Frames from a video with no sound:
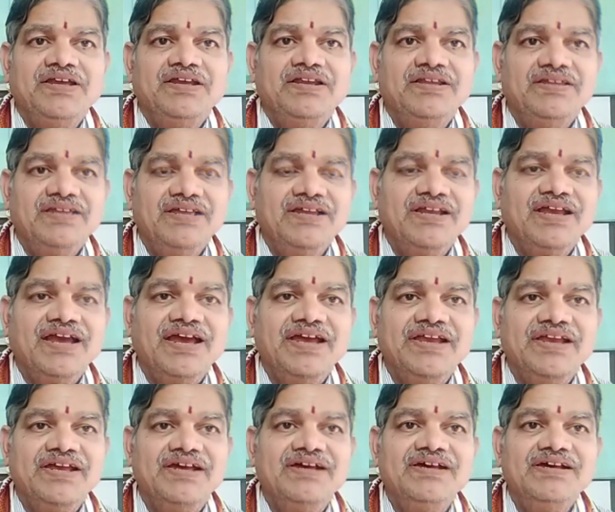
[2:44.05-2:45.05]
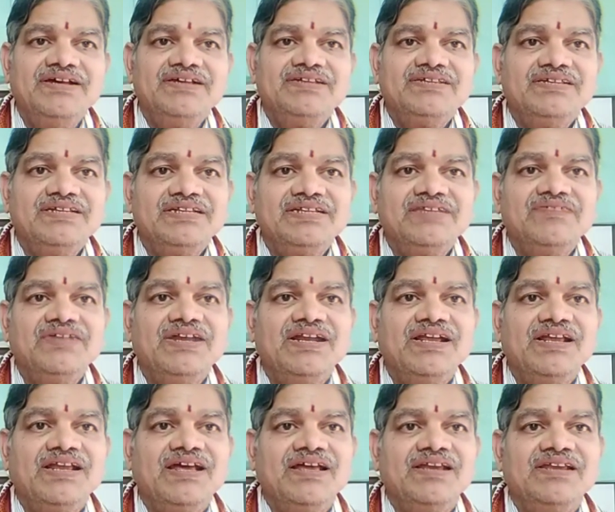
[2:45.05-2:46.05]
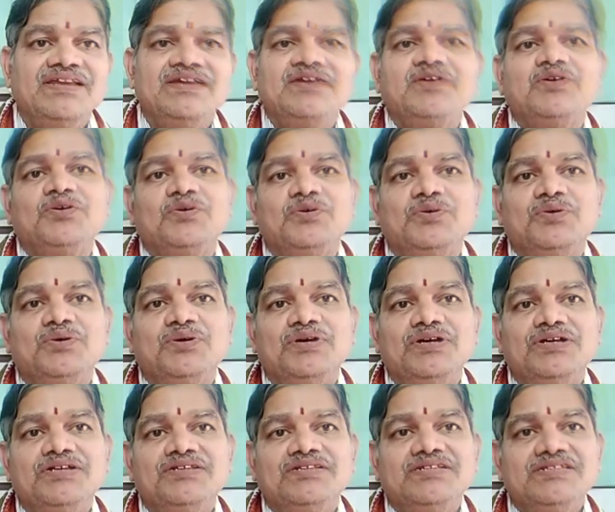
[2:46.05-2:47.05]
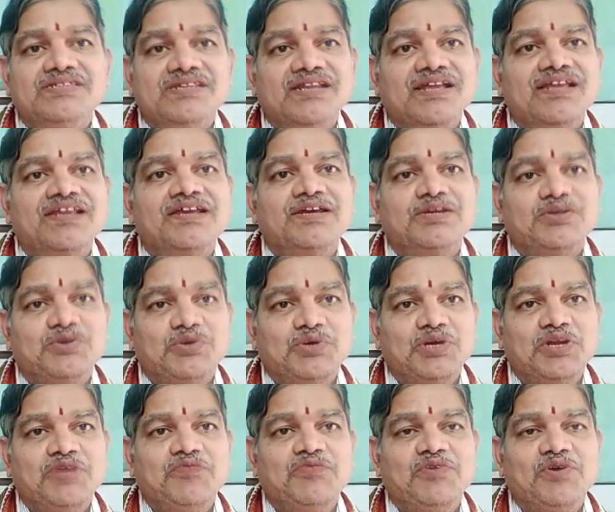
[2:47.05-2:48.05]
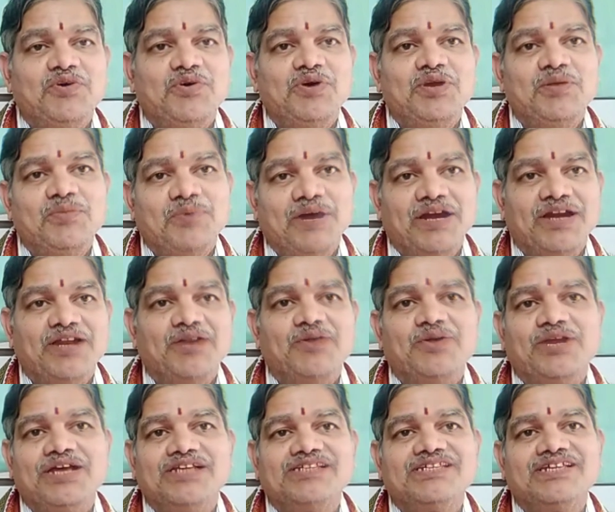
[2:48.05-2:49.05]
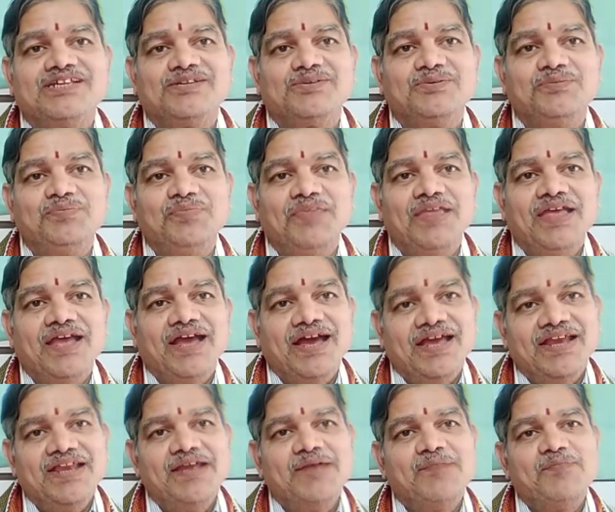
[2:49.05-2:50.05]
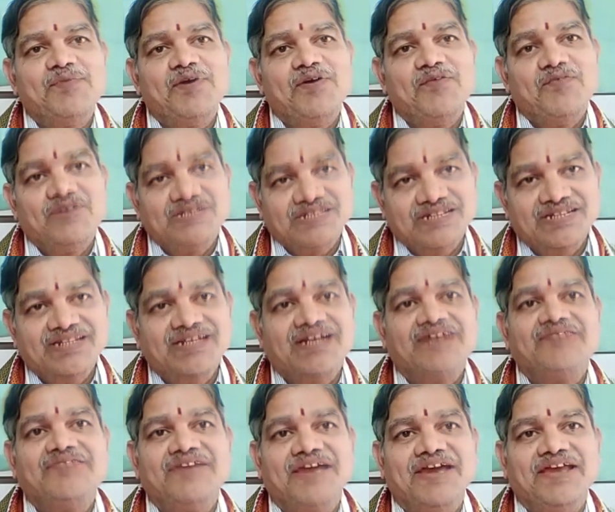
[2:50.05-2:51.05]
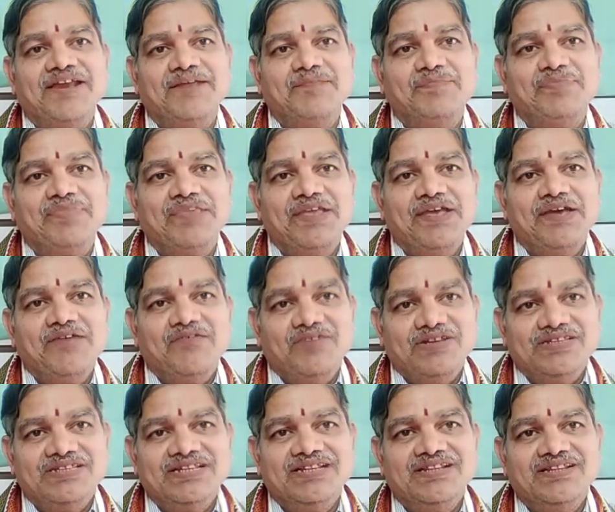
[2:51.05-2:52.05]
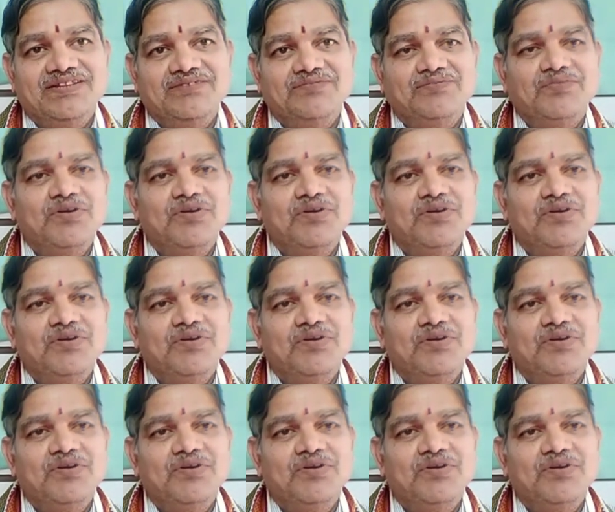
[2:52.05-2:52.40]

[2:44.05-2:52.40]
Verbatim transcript: నిజానికి ఆయన సీతవేళ రానియకు శిశిరానికి చోటు ఇవ్వకు అని పాటలో రాశారు కానీ వసంత కవి ఆయన వసంతం